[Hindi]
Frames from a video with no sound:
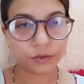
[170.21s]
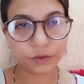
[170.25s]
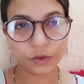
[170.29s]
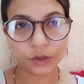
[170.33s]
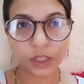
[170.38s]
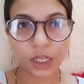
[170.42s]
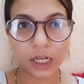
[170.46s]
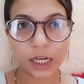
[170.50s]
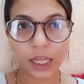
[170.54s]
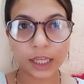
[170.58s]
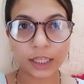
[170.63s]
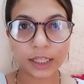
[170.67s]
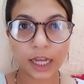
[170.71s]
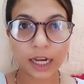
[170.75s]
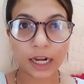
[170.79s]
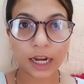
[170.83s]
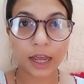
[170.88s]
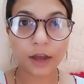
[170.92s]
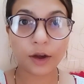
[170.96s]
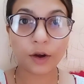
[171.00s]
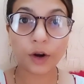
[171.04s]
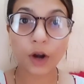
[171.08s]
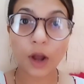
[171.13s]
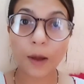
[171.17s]
उसके लिए
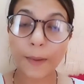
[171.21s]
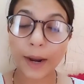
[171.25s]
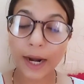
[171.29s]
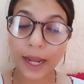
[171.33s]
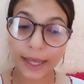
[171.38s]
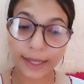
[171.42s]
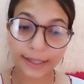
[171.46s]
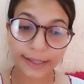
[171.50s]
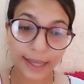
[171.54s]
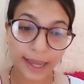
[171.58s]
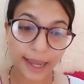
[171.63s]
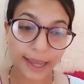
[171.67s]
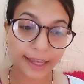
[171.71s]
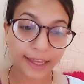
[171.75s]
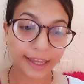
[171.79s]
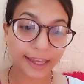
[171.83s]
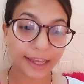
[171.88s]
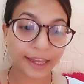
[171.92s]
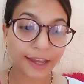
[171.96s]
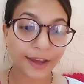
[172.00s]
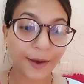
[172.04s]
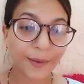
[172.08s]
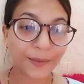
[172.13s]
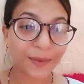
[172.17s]
जाना है और हमारा ऐसा है
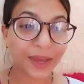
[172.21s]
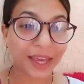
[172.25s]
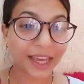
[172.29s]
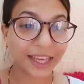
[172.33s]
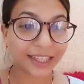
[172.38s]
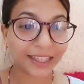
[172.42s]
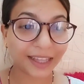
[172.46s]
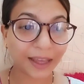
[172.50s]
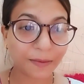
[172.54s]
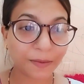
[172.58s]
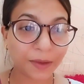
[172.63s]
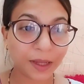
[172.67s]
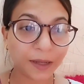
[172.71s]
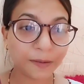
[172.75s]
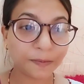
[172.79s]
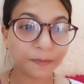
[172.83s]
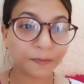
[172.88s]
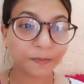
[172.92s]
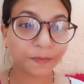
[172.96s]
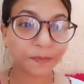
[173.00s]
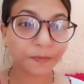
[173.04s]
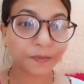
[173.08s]
कि हम ऐसे भी